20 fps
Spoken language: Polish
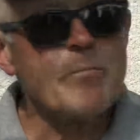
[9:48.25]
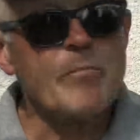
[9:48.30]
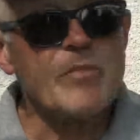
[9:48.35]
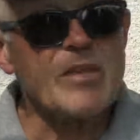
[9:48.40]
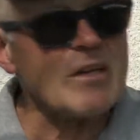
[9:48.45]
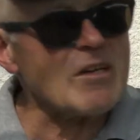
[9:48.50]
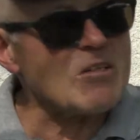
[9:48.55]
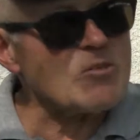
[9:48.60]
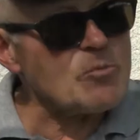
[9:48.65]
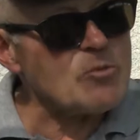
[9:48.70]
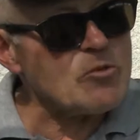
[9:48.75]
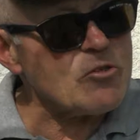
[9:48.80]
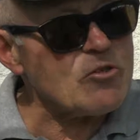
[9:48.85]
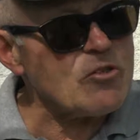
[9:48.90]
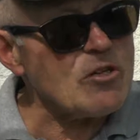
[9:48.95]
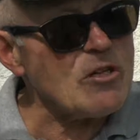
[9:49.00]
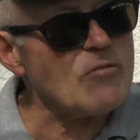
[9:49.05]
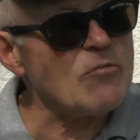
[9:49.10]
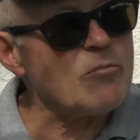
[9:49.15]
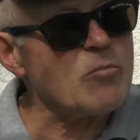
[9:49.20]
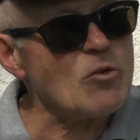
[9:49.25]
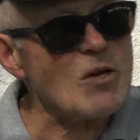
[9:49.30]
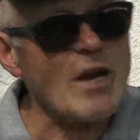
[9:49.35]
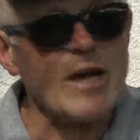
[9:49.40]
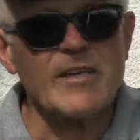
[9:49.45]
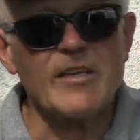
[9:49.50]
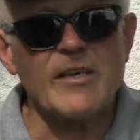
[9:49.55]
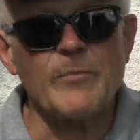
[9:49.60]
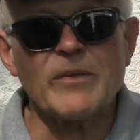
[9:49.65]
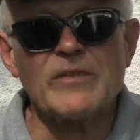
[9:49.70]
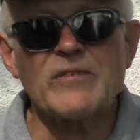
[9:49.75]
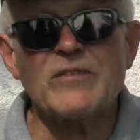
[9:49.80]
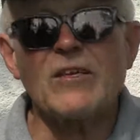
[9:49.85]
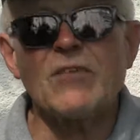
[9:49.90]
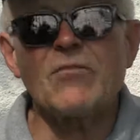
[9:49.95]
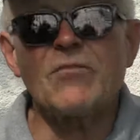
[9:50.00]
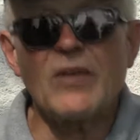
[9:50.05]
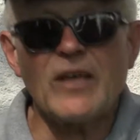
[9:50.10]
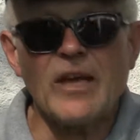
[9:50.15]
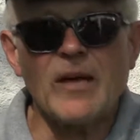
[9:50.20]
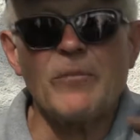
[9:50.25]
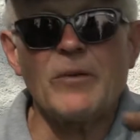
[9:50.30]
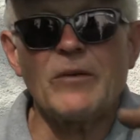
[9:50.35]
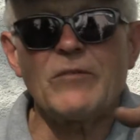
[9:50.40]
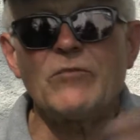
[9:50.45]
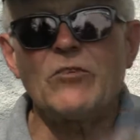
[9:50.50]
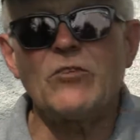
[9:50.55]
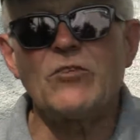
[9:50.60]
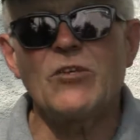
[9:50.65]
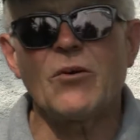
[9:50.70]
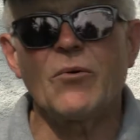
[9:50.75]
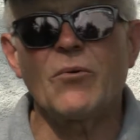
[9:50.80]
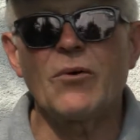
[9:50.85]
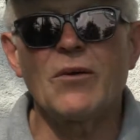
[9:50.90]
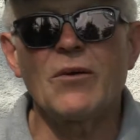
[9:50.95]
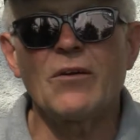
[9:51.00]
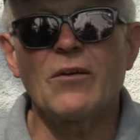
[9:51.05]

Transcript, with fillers: Teraz przyszli w buraki pastewne, jak pan widział.